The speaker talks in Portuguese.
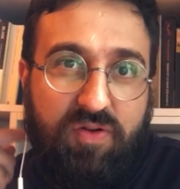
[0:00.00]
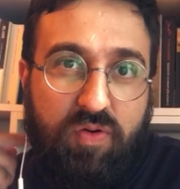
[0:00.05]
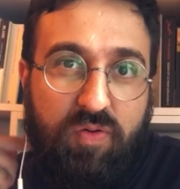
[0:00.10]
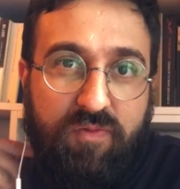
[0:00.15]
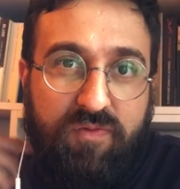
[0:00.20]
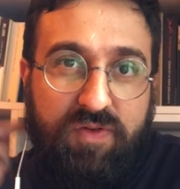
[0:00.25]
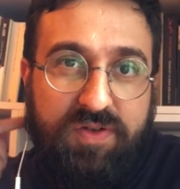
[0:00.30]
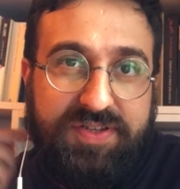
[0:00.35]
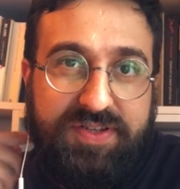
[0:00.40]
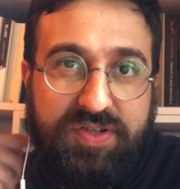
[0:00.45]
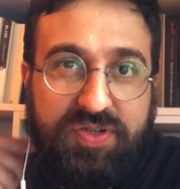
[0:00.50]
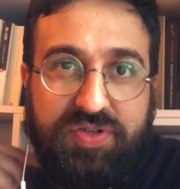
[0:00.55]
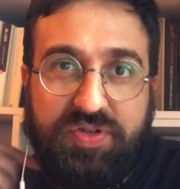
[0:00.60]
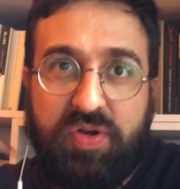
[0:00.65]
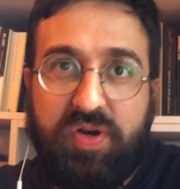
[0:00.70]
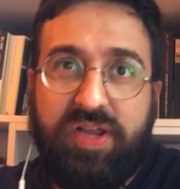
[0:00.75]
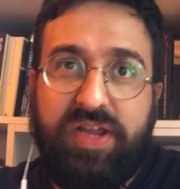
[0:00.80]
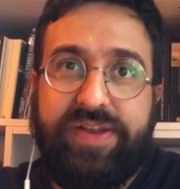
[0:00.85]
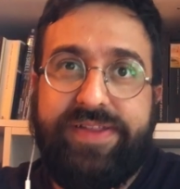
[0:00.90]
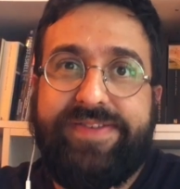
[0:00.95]
Como você se
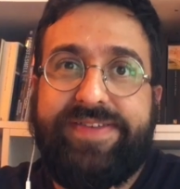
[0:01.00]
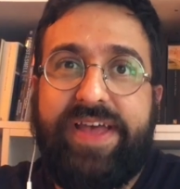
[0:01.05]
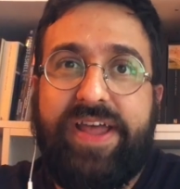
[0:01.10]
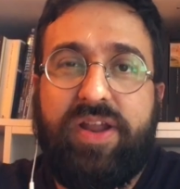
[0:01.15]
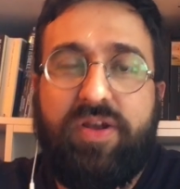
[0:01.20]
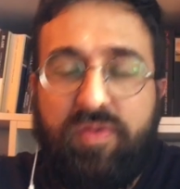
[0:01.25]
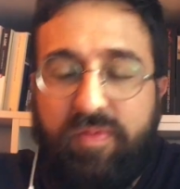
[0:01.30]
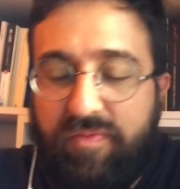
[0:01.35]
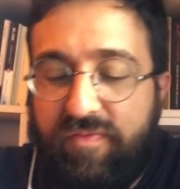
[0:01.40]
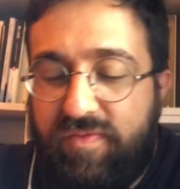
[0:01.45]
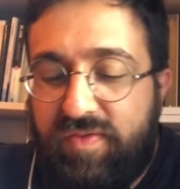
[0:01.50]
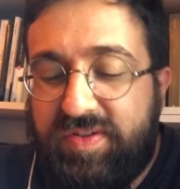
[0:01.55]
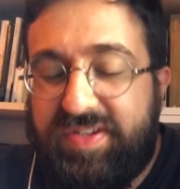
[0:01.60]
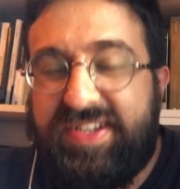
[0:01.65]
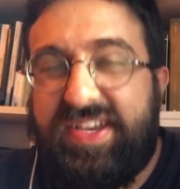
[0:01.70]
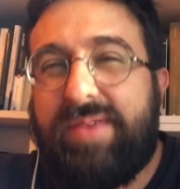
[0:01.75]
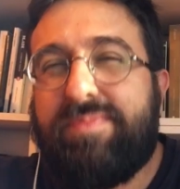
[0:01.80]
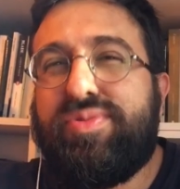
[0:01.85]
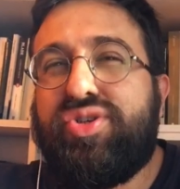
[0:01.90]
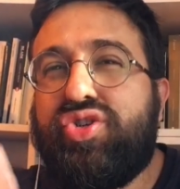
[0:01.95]
organizar, como
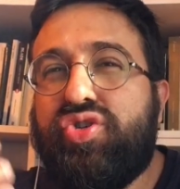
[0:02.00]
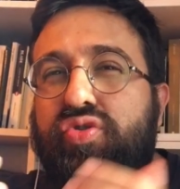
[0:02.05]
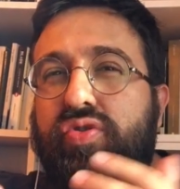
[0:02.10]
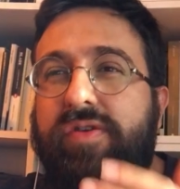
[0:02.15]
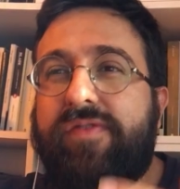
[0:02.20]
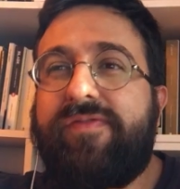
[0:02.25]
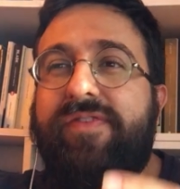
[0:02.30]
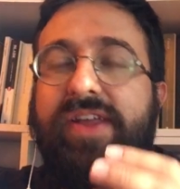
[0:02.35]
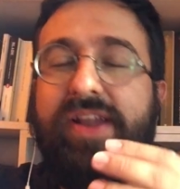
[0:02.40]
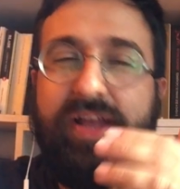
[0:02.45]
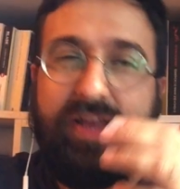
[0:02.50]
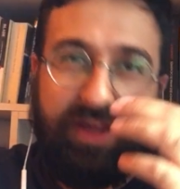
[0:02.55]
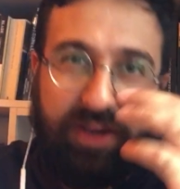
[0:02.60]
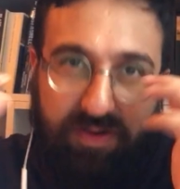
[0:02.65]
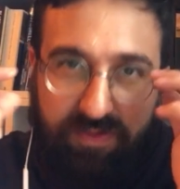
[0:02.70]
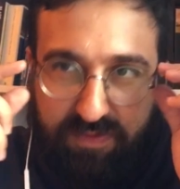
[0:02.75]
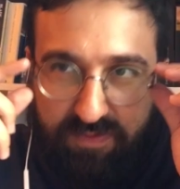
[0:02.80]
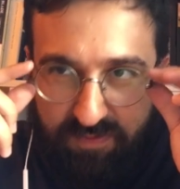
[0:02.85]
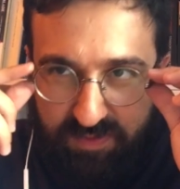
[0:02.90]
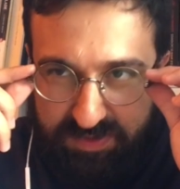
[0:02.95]
você absorver
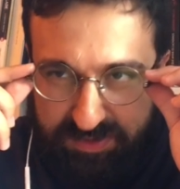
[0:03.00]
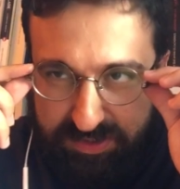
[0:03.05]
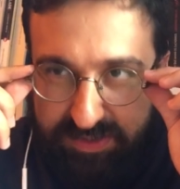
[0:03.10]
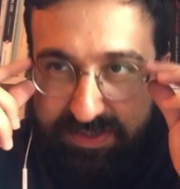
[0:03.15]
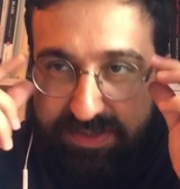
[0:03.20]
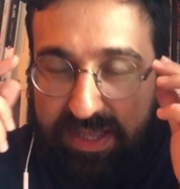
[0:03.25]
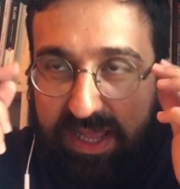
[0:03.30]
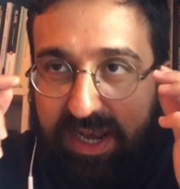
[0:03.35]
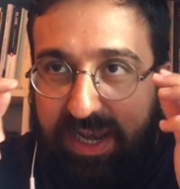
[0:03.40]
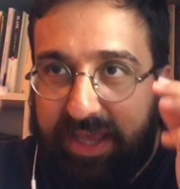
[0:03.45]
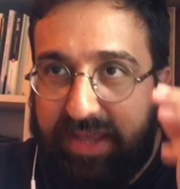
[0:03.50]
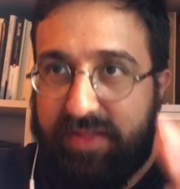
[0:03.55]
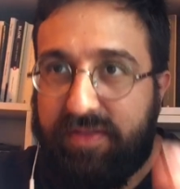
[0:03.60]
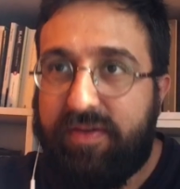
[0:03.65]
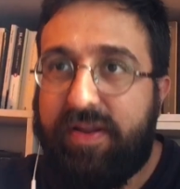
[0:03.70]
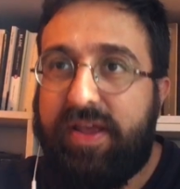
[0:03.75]
aquilo que você está lendo,